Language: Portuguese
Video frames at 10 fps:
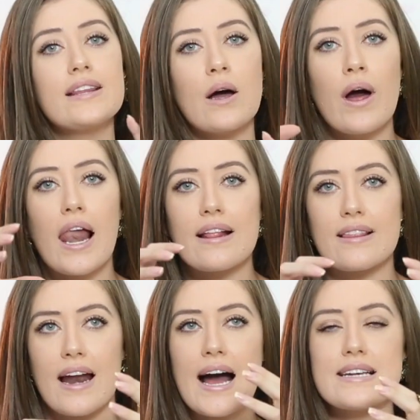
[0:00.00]
Então ela
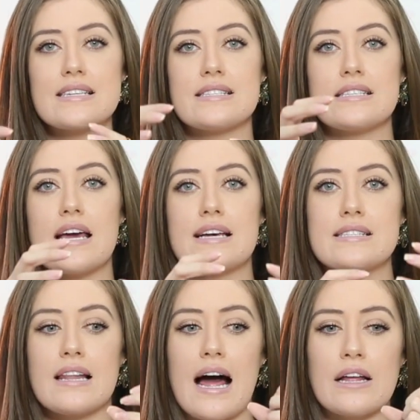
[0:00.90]
traz esse,
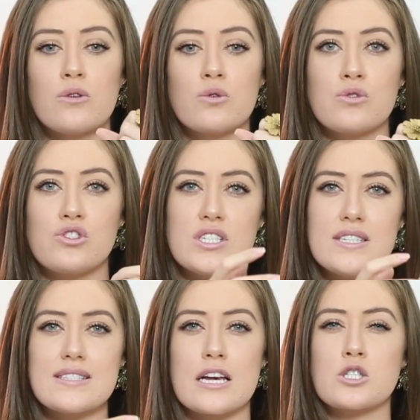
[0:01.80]
esse lado do
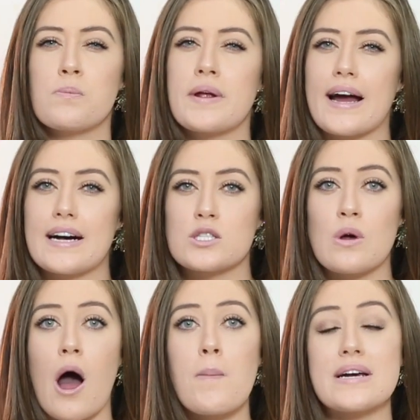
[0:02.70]
jeans que é super
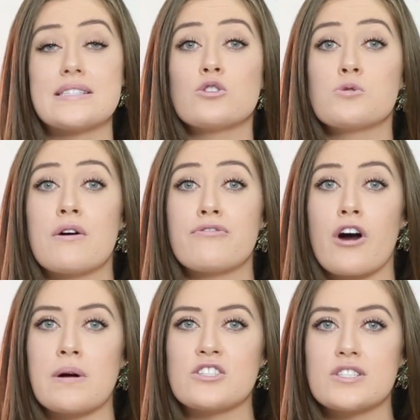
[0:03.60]
casual, mas não de uma
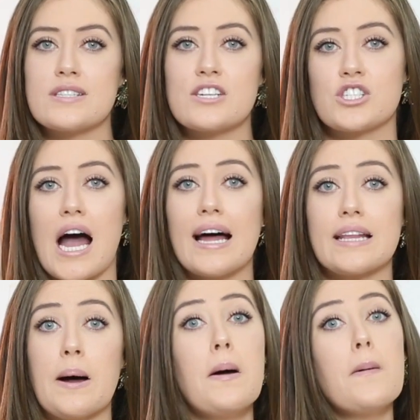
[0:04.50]
forma
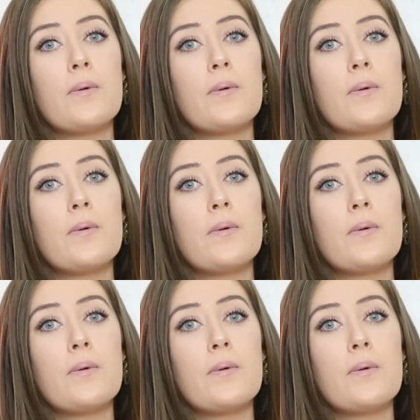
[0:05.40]
desdeixada.